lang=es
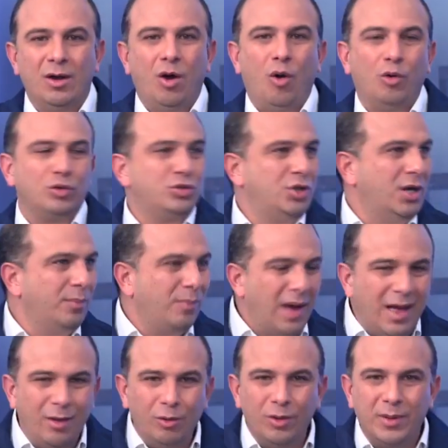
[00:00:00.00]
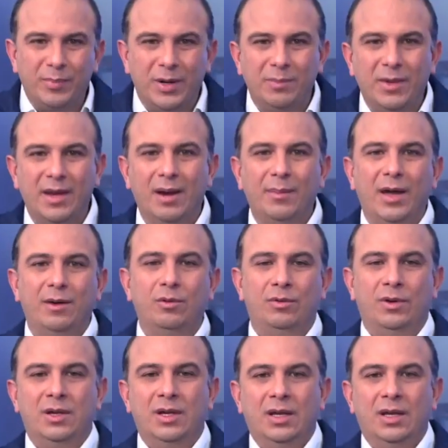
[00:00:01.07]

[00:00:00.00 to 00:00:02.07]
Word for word: observado de primera mano